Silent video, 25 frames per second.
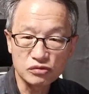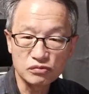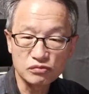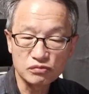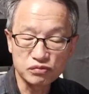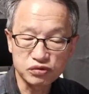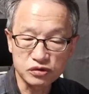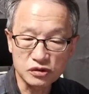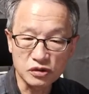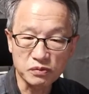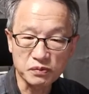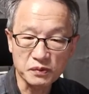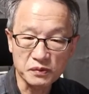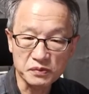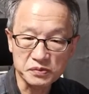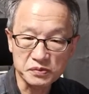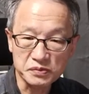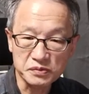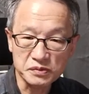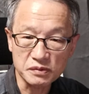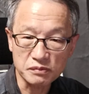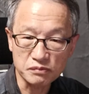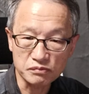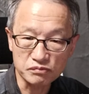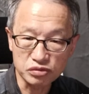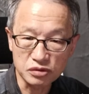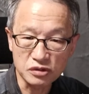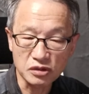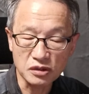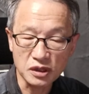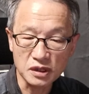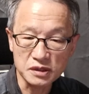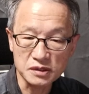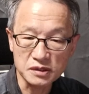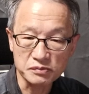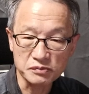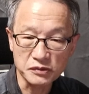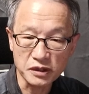무섭,
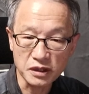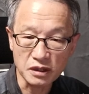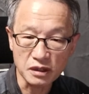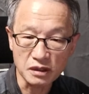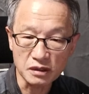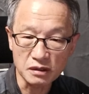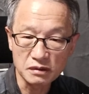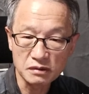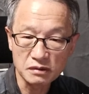무섭겠습니까?